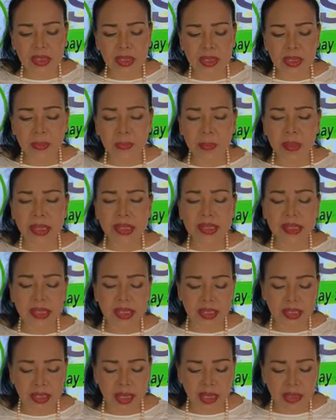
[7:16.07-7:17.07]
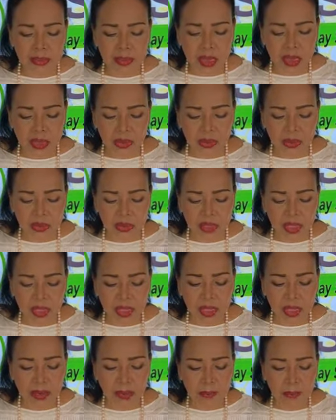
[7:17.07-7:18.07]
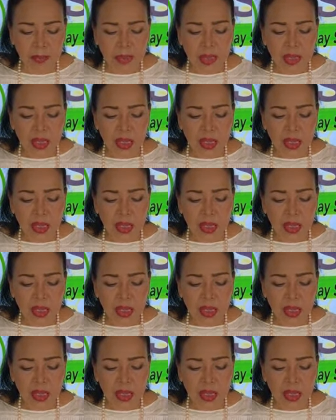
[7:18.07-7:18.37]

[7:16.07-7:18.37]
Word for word: diabetic ay meron sila.